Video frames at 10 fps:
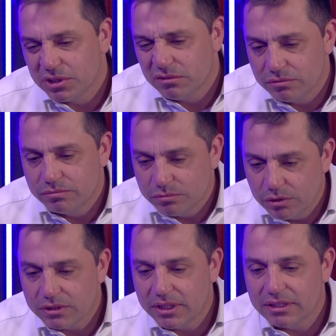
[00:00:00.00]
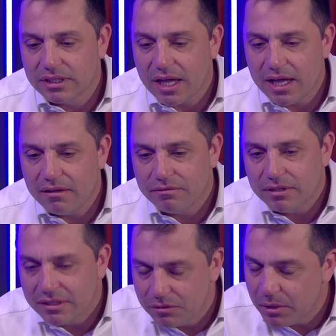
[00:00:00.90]
eu vou tentar
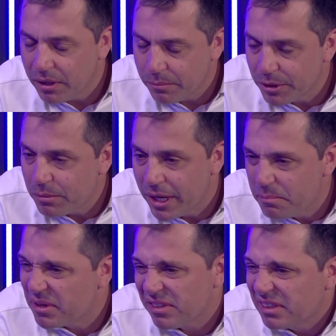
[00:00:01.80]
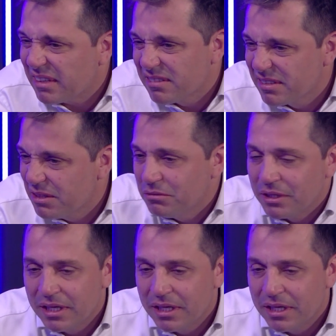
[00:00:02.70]
fazer uma, abrir uma representação,